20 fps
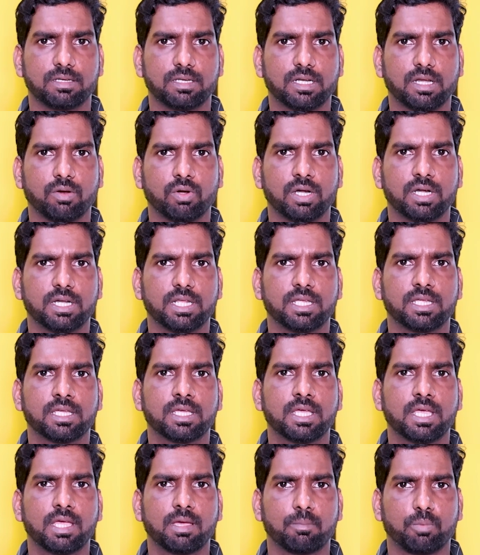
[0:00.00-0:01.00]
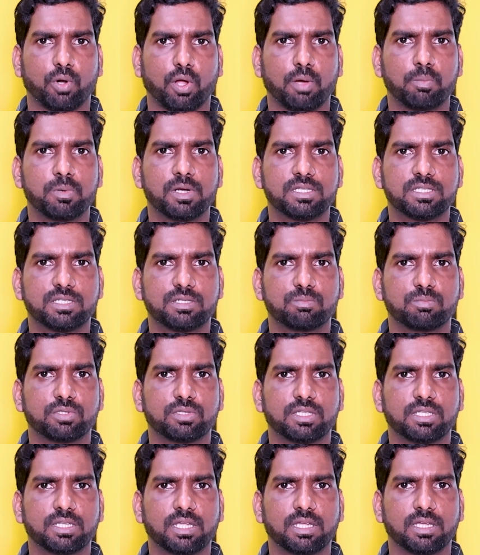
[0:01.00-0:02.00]
ఇటువంటి ప్రాబ్లమ్ ప్రాబ్లమ్స్ని
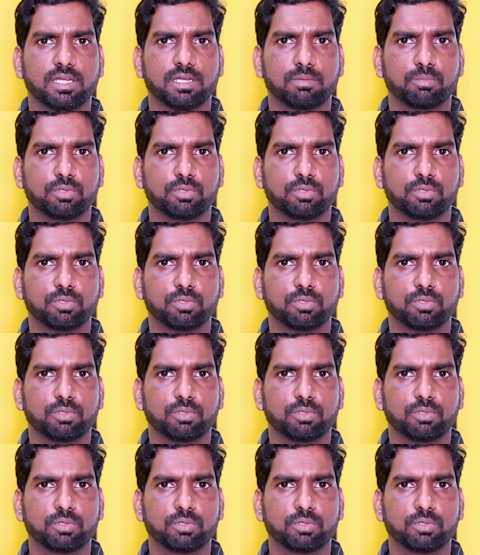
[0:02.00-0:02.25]
ముందునే